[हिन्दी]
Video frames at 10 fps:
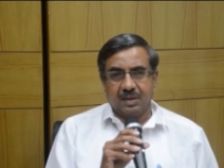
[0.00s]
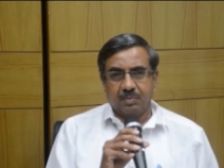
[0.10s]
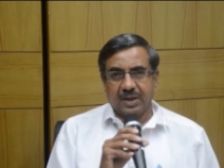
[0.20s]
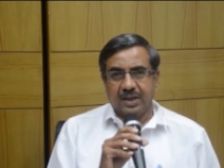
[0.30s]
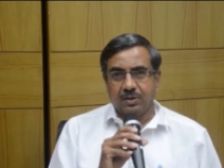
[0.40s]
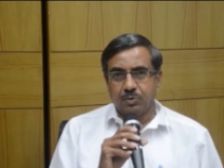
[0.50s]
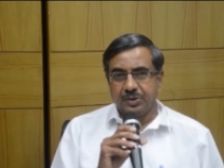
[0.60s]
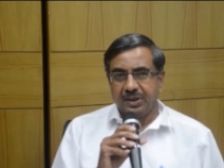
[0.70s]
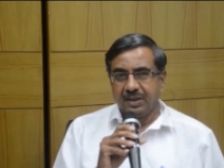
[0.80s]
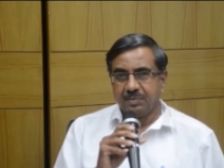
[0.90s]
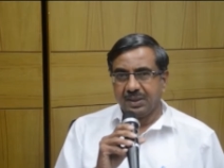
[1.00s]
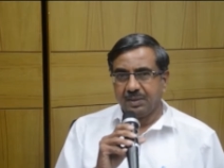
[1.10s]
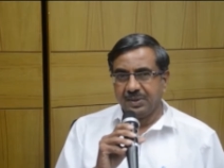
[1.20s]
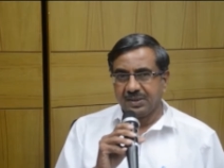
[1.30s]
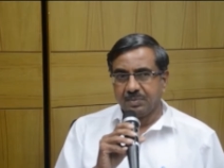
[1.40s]
हम राइट टू सिटी का
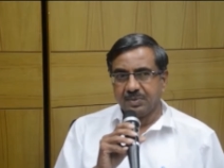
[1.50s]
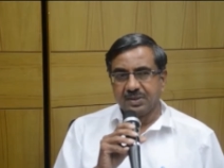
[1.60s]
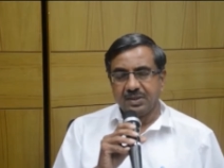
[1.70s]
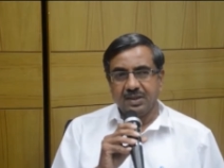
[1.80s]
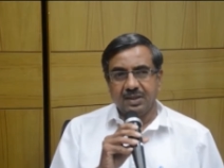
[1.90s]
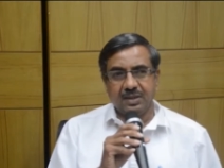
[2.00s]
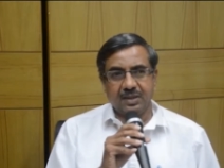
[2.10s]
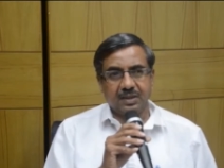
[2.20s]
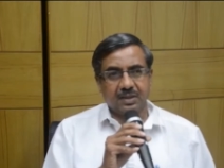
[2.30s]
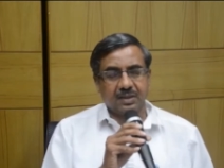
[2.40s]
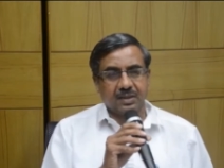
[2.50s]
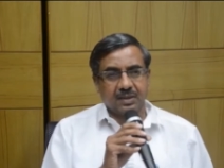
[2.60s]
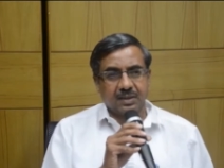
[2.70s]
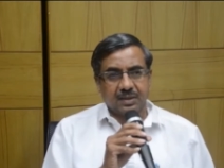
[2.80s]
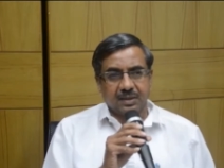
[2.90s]
मतलब ये समझते हैं कि
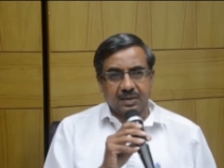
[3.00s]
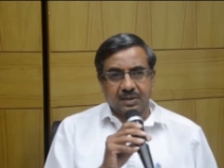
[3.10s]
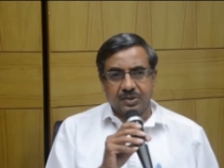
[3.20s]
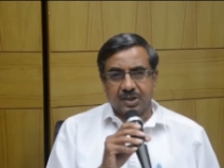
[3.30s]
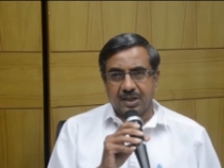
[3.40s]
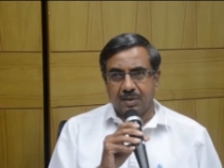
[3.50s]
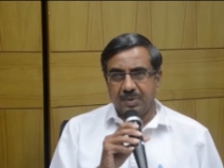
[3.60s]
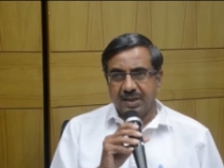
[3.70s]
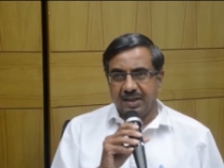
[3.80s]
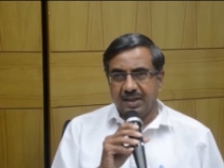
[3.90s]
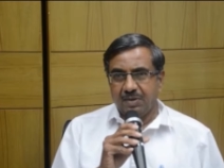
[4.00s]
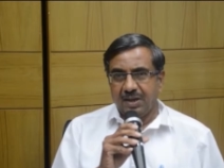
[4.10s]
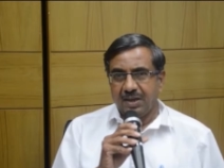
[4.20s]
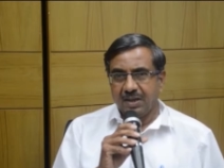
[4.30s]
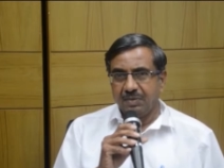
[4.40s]
शहर में रहने वाले
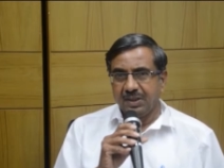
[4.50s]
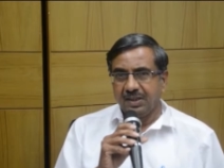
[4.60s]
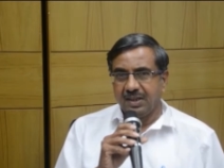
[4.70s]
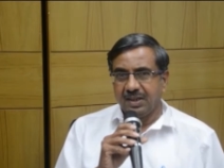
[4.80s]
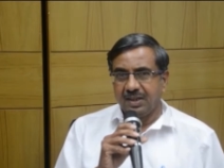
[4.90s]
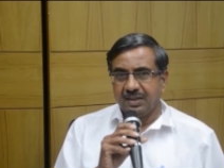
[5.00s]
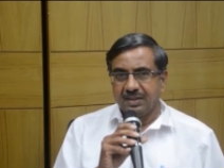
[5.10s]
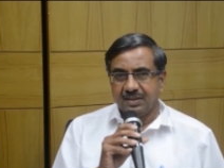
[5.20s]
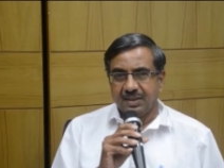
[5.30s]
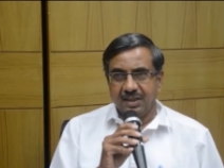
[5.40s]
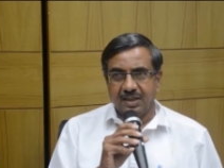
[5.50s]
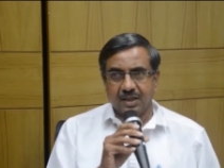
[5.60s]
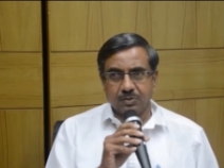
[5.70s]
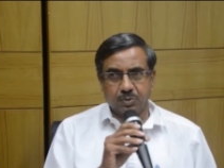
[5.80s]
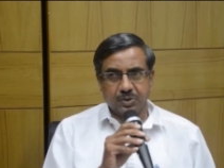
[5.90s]
हर व्यक्ति का
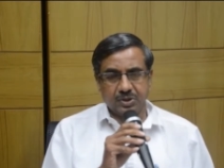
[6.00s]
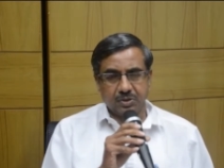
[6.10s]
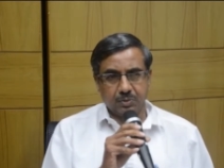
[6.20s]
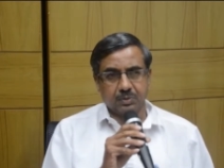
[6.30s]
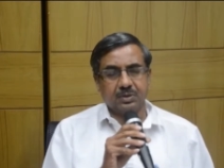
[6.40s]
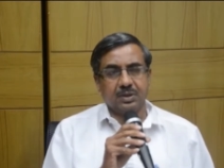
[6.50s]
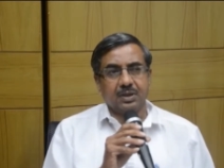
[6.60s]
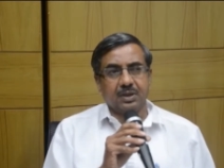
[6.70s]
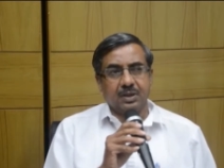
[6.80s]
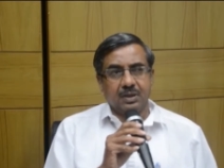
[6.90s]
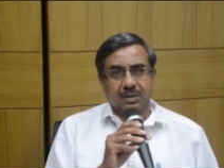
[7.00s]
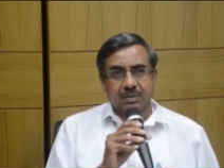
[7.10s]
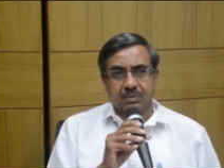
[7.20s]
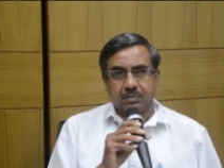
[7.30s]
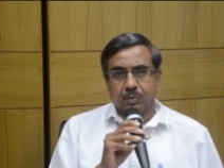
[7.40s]
अधिकार सुरक्षित हो
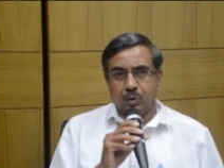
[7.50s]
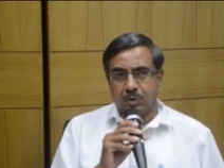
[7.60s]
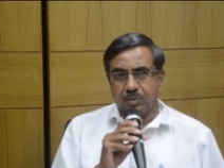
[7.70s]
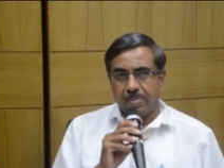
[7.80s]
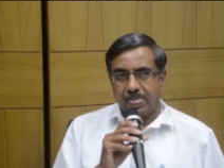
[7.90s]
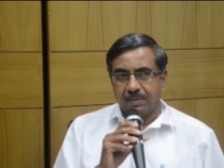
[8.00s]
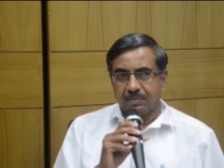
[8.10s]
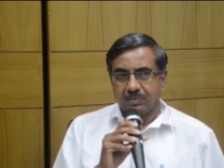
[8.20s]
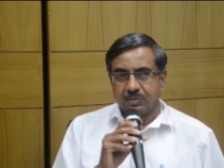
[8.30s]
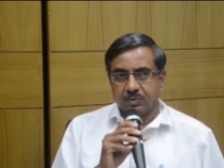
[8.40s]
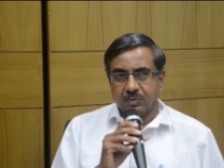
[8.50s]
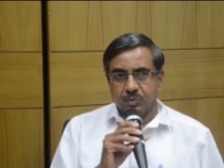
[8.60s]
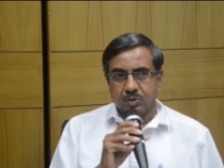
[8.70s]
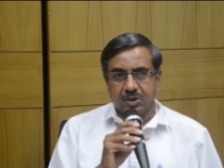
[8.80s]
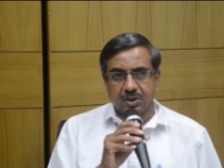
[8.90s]
वो
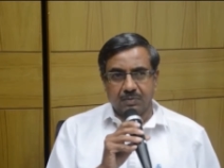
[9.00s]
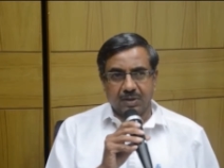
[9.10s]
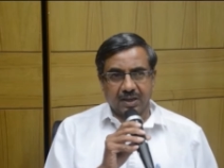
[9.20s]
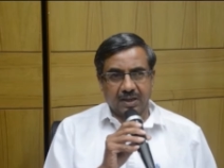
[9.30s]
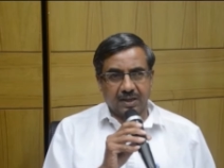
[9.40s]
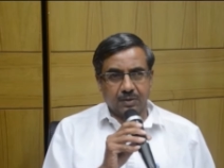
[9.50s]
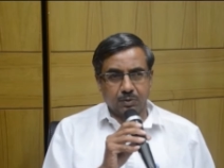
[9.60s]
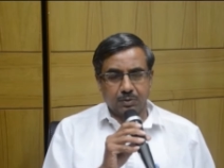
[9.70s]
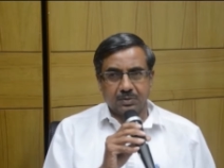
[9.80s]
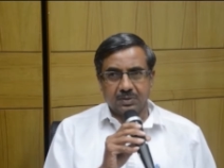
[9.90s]
उच्च वर्ग का हो